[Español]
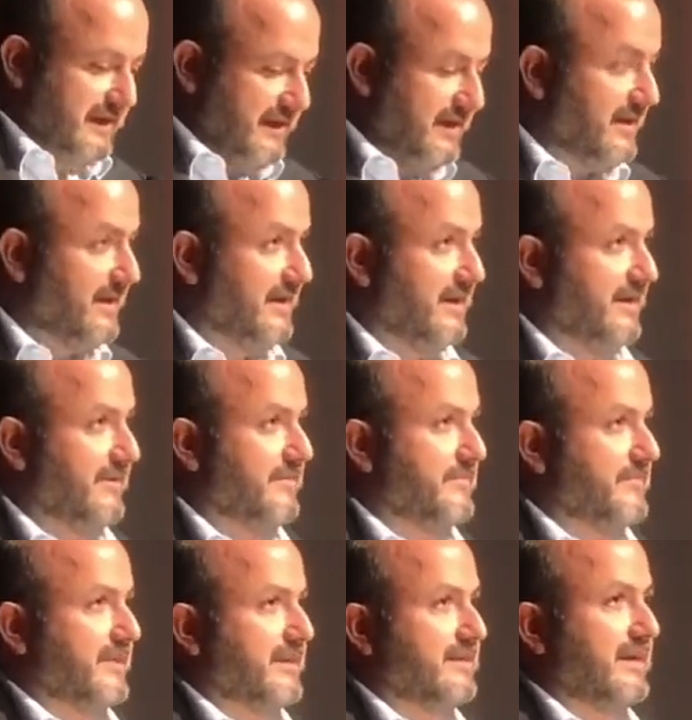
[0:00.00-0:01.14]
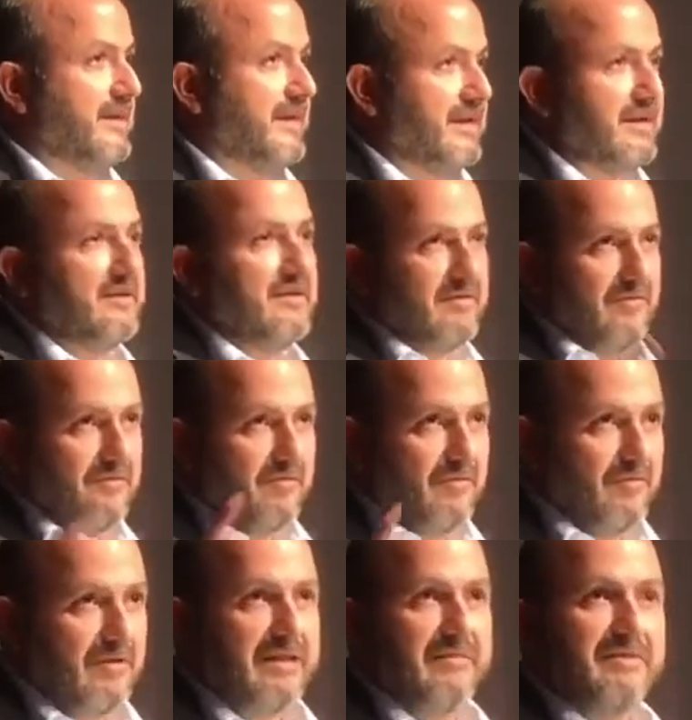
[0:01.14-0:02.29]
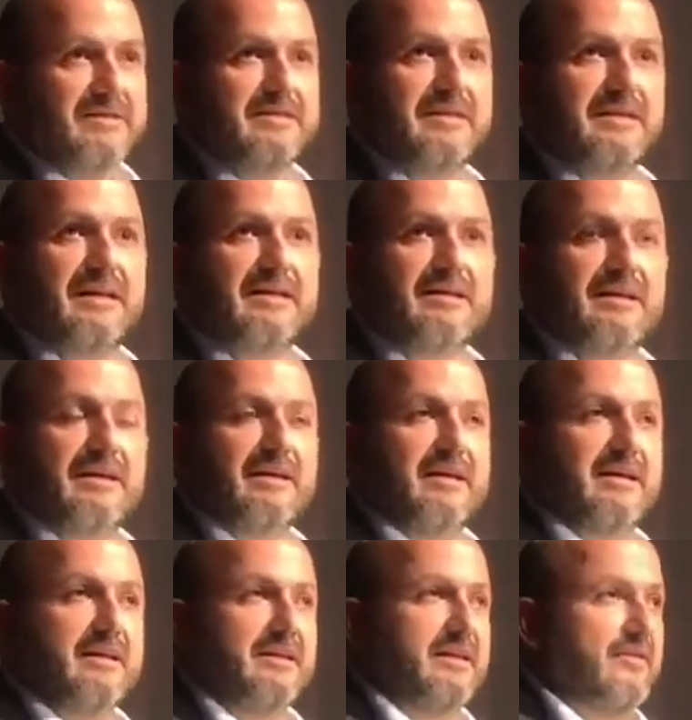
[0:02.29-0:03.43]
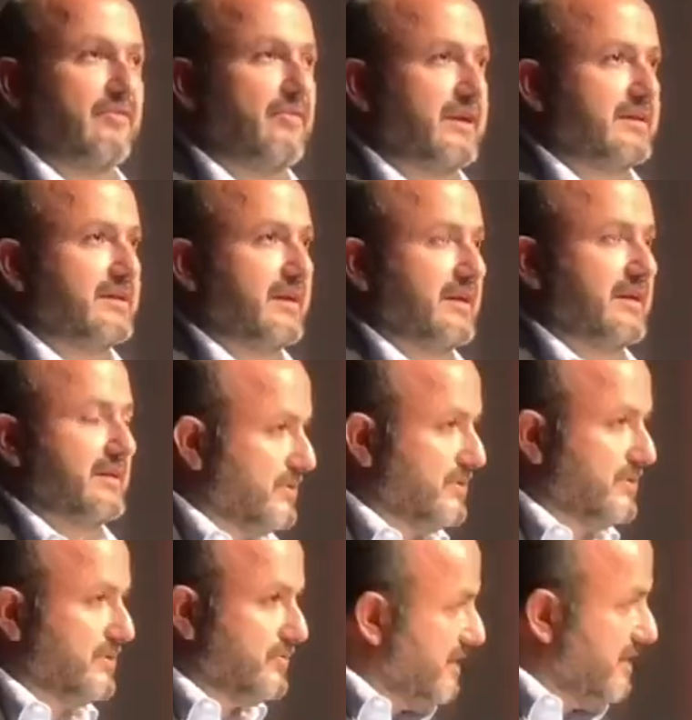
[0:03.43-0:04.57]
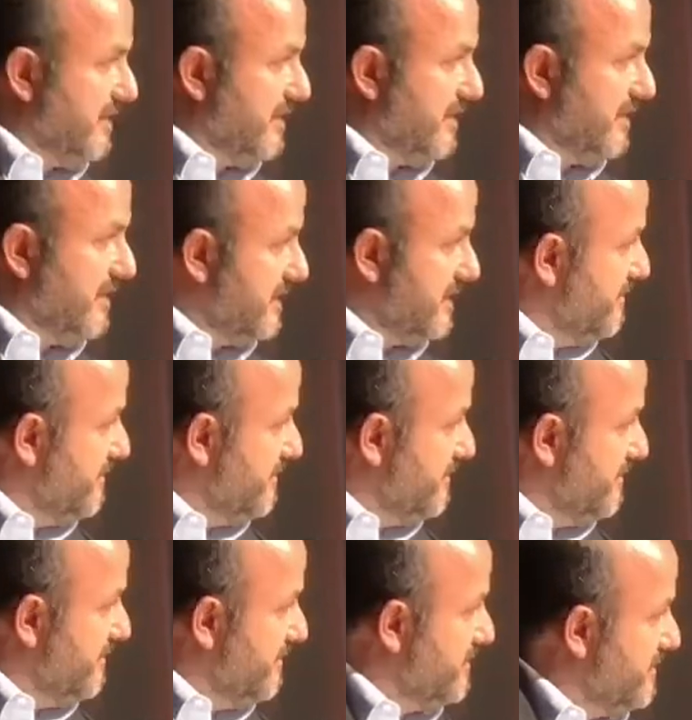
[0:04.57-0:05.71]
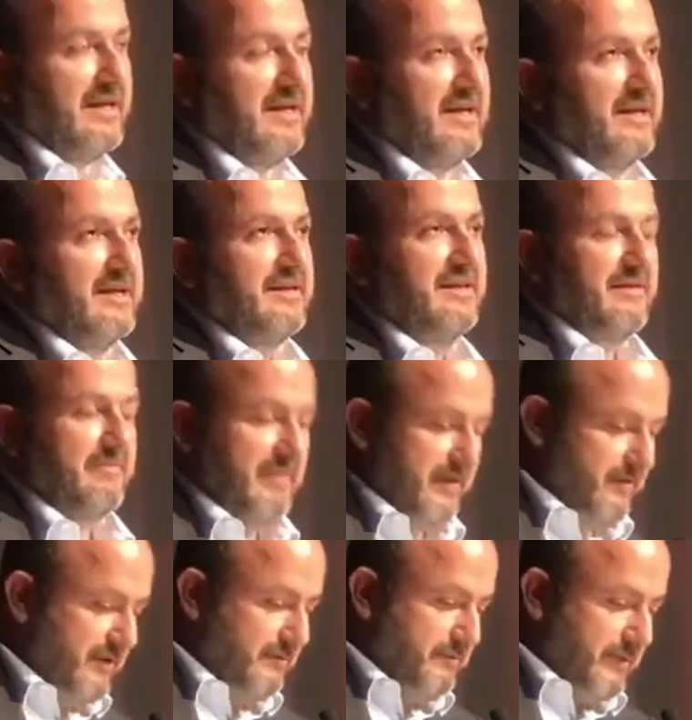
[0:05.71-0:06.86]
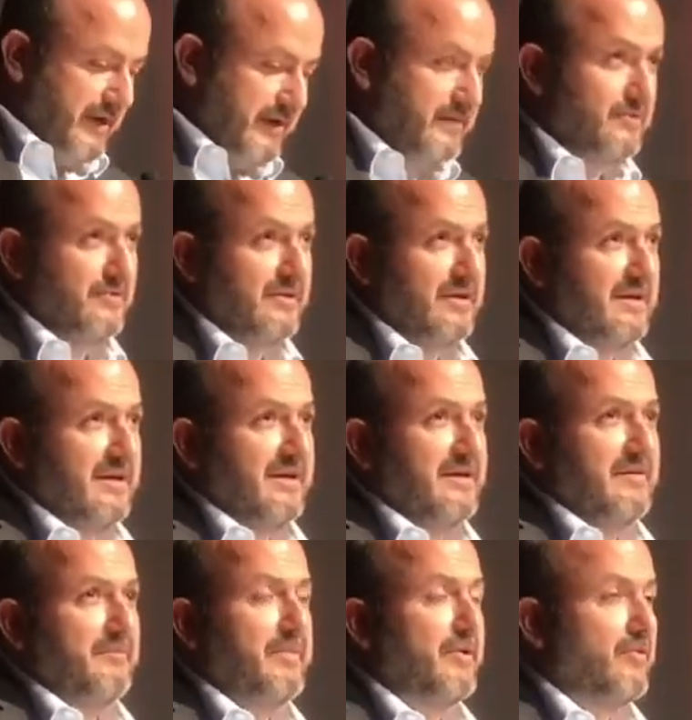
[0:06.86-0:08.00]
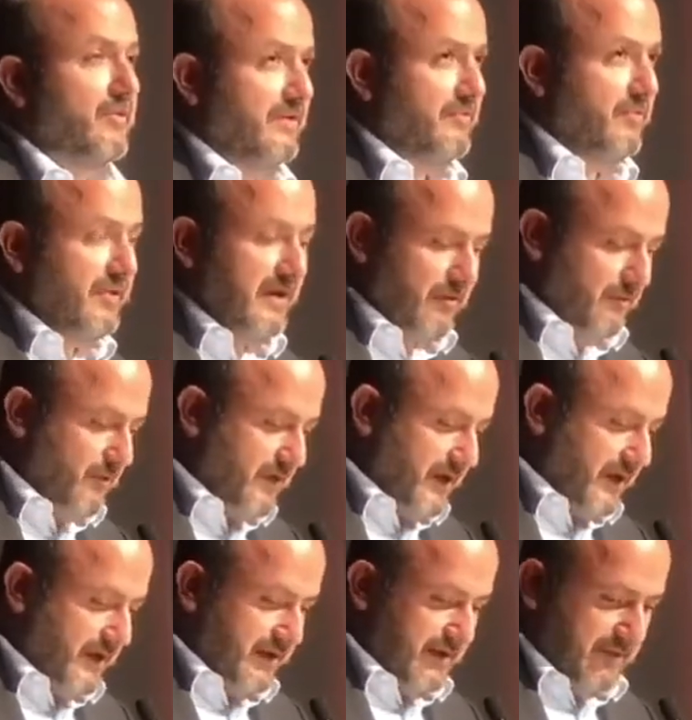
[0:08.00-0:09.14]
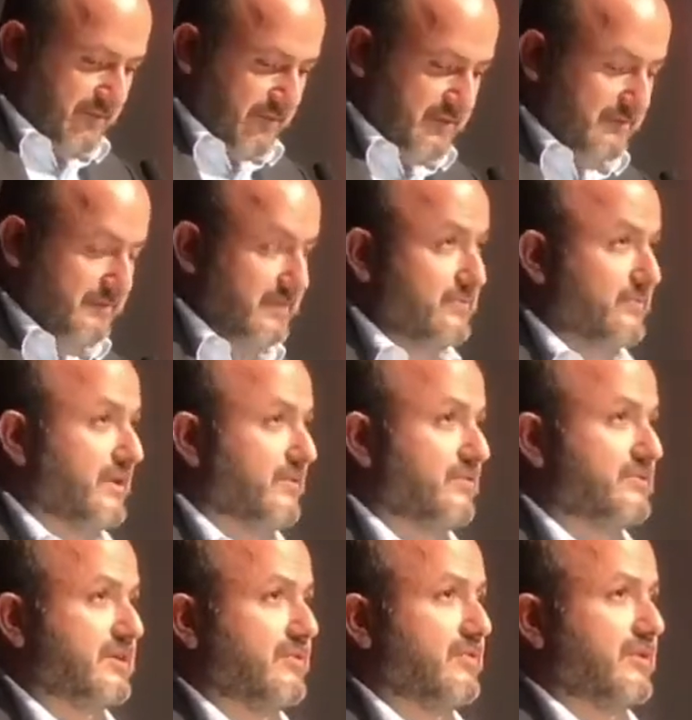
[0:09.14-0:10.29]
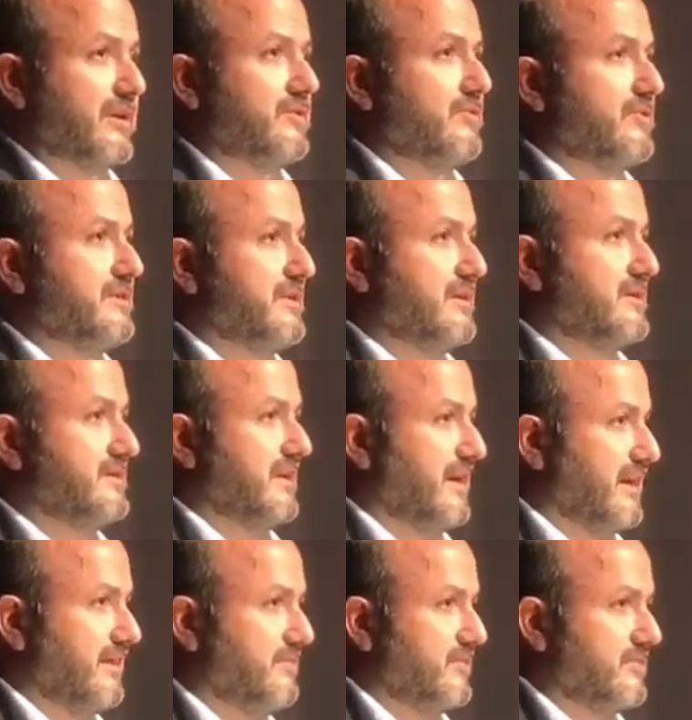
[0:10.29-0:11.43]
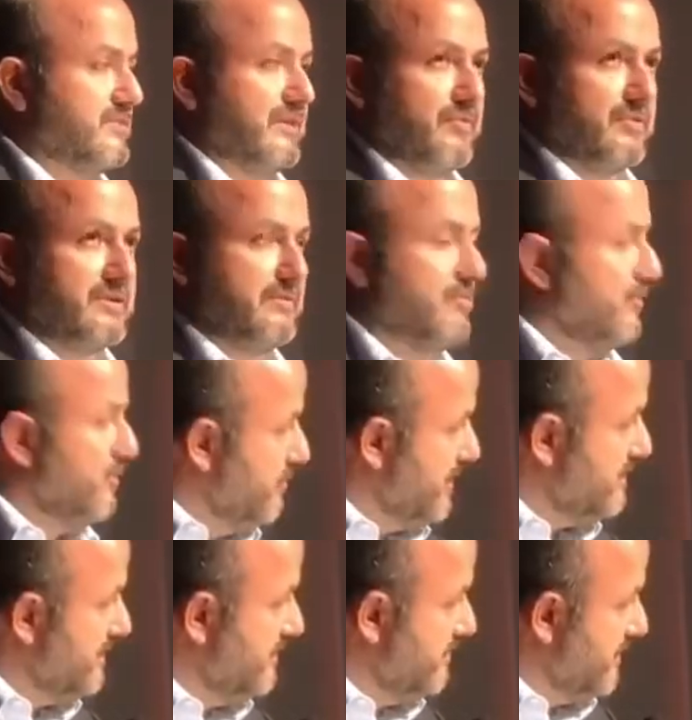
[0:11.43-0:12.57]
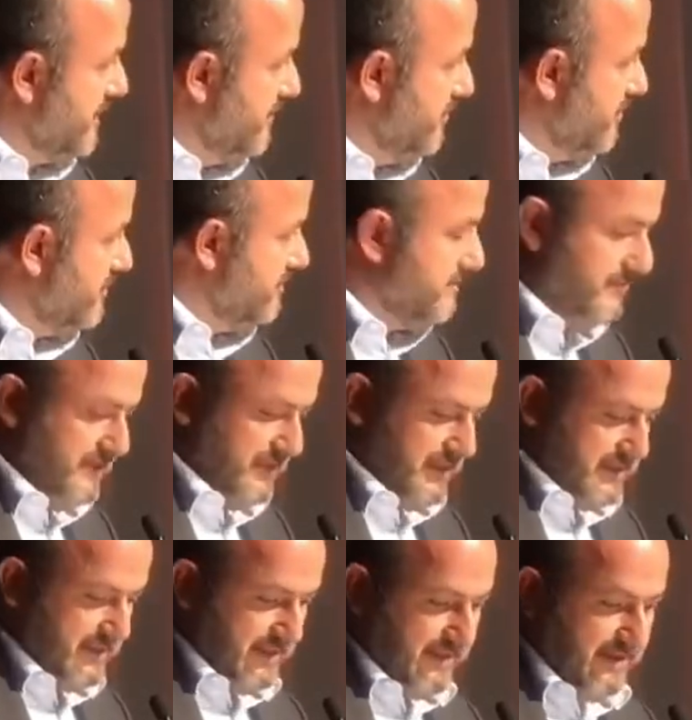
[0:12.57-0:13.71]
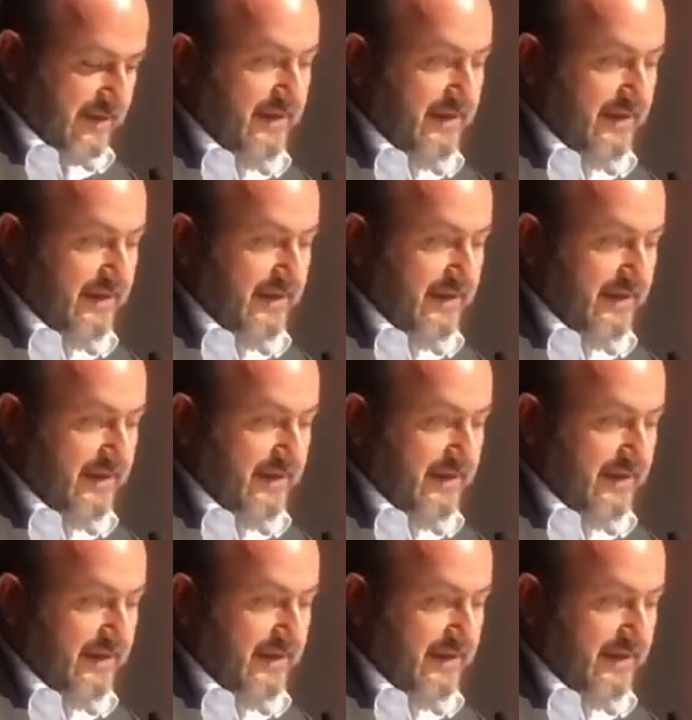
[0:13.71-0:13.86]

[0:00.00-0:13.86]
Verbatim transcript: eh, tener una diversidad de oferta que sobre todo en la zona metropolitana será de mayor impacto. Pero lo que voy a convocar en la próxima sesión del Consejo de Rectores que instalaremos el próximo lunes, si no me equivoco, este,